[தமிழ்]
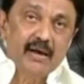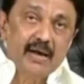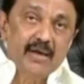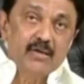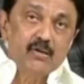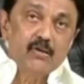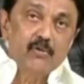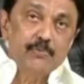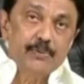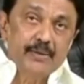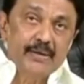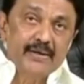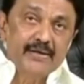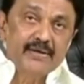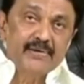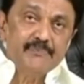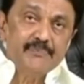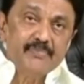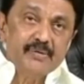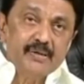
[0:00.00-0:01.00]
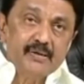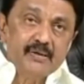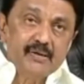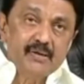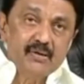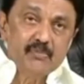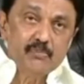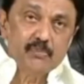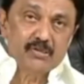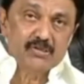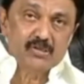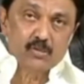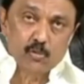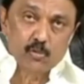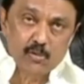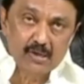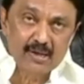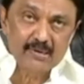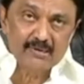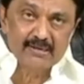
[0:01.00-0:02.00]
ஐரோப்பிய மற்றும்
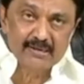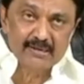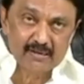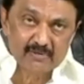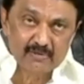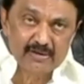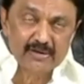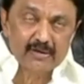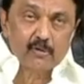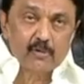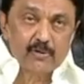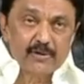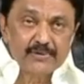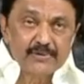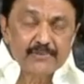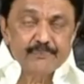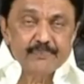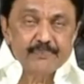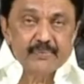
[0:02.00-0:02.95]
உள்நாட்டு நிறுவனங்களுடன்